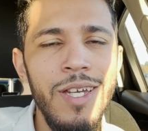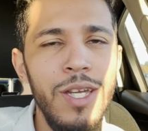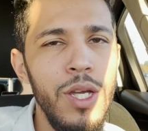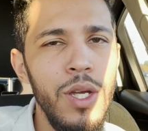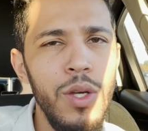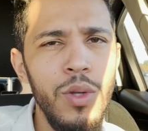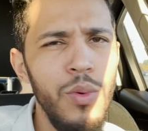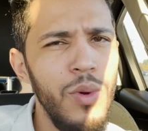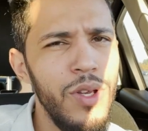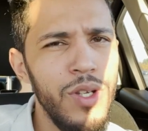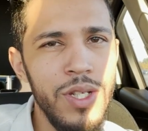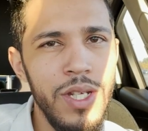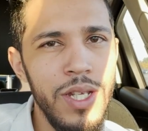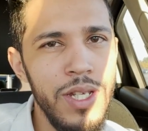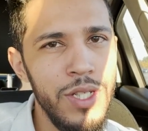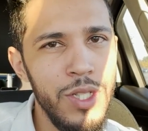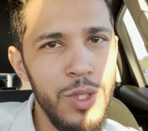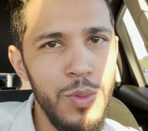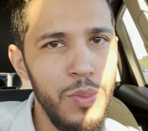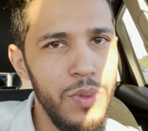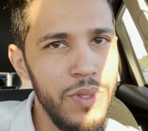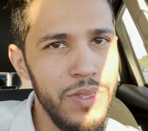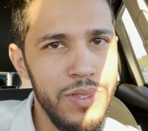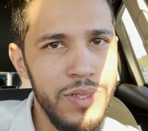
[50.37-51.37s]
Eu não acho que é
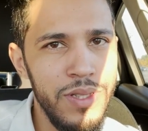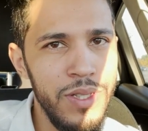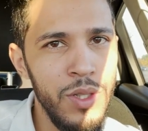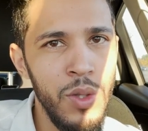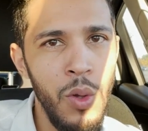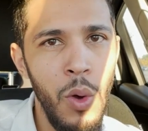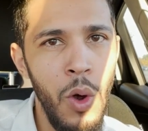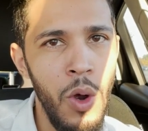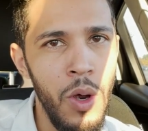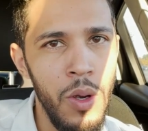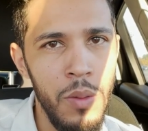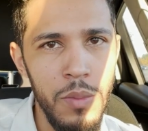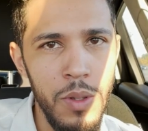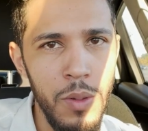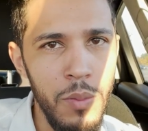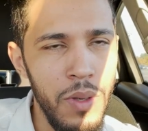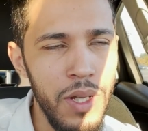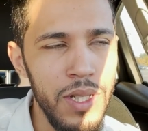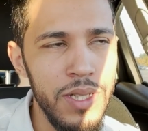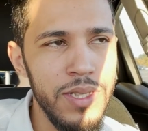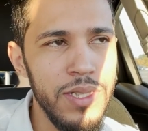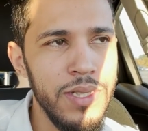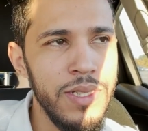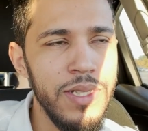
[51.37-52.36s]
tipo assim enorme,
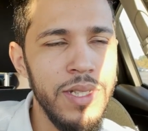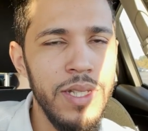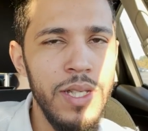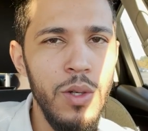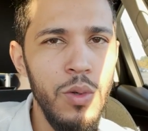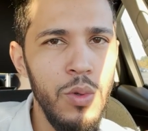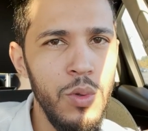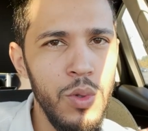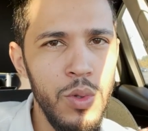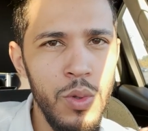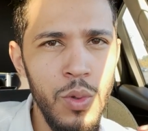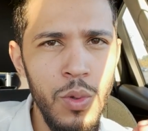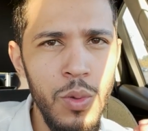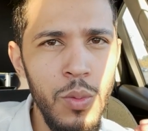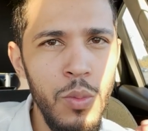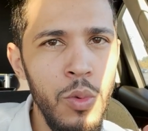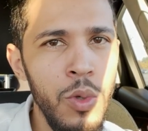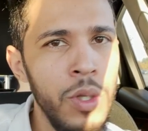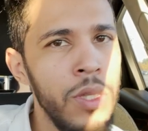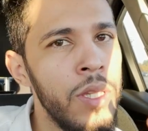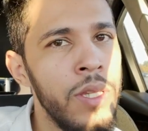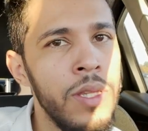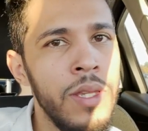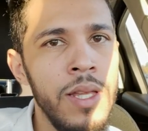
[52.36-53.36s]
mas assim, que eu tô
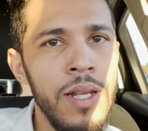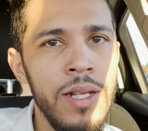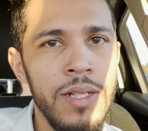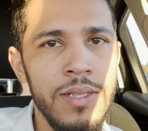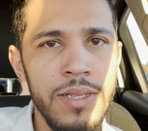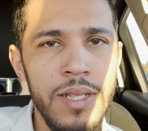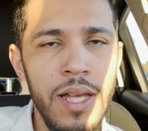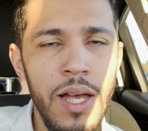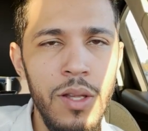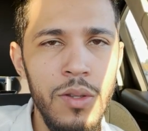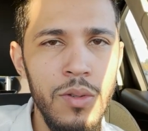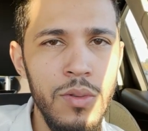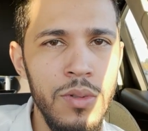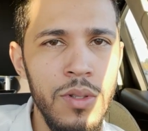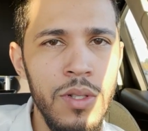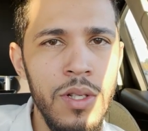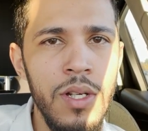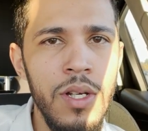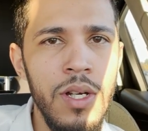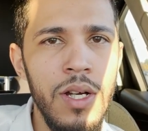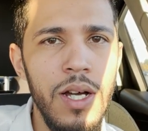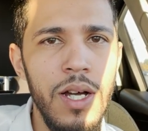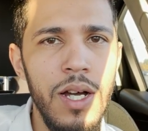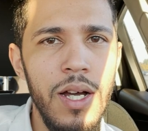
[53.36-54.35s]
muito interessado,
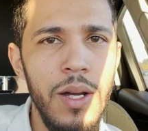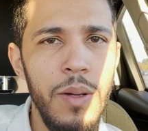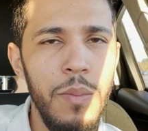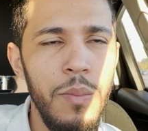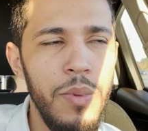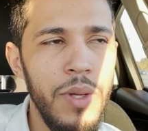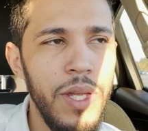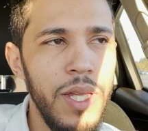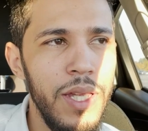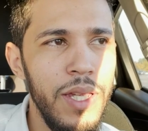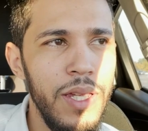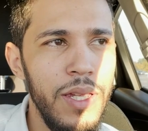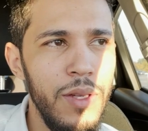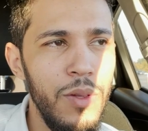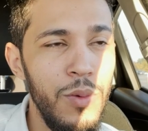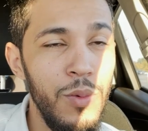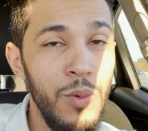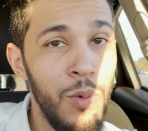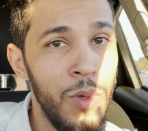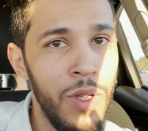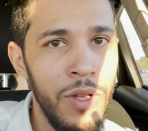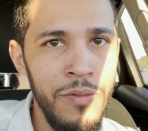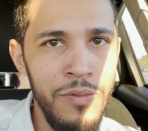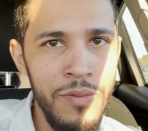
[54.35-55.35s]
uh, porque eu
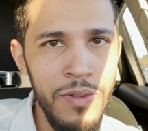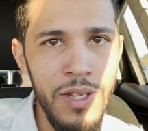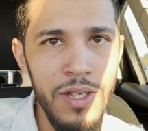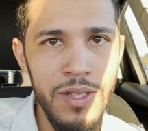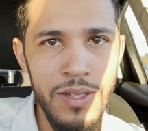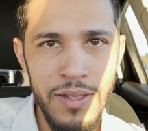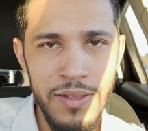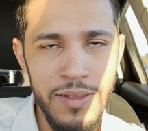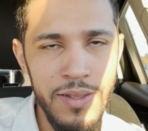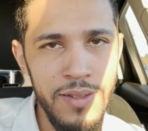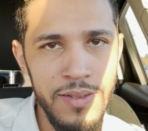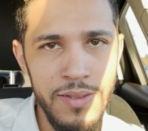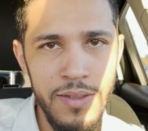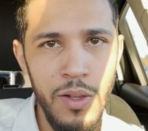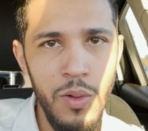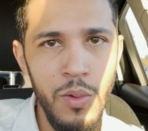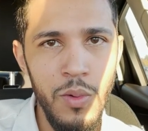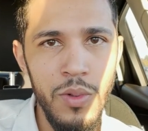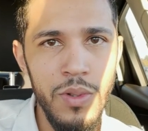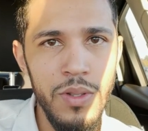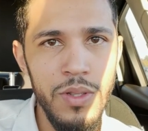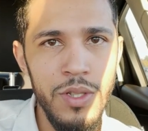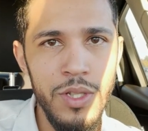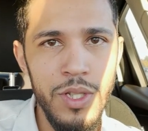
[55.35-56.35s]
nunca vi essa
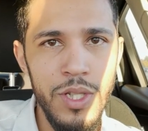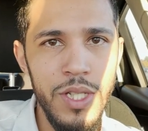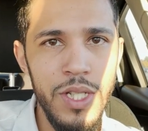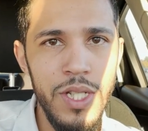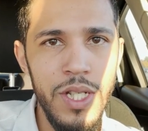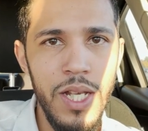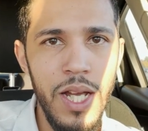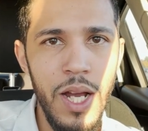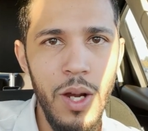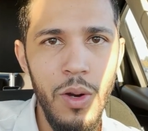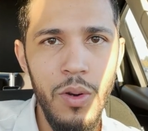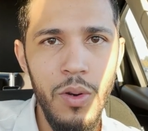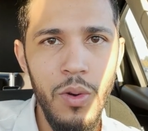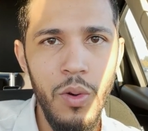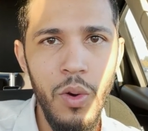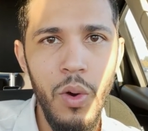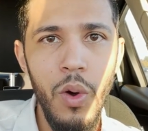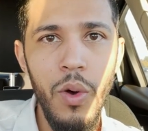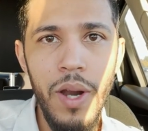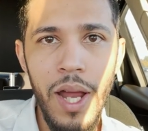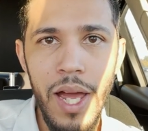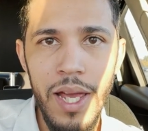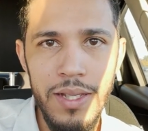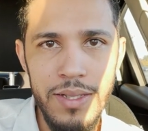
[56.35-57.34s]
seção de ah,
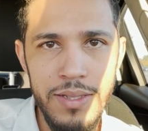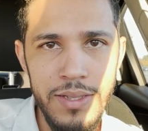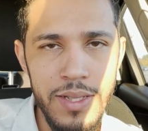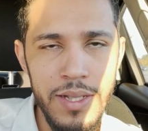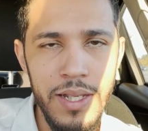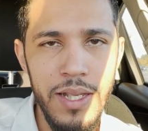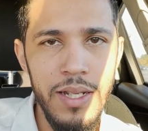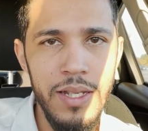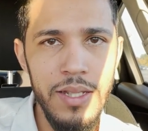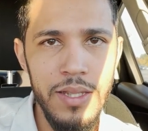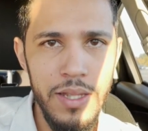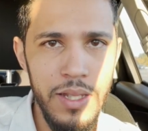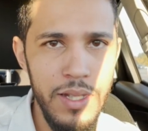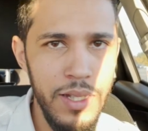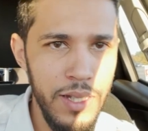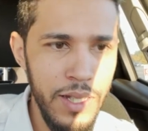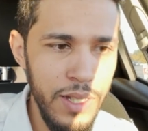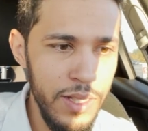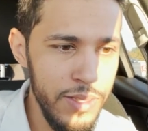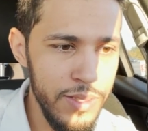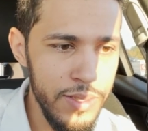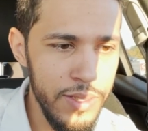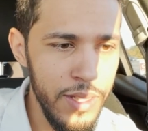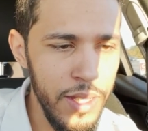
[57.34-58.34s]
corais né, que, ela, que
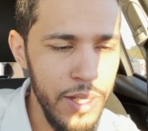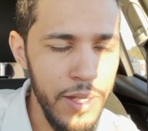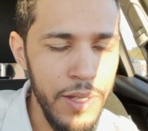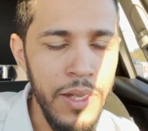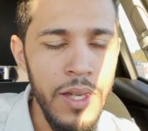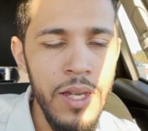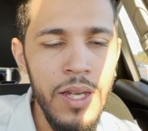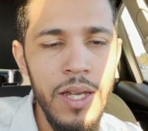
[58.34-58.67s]
eles têm.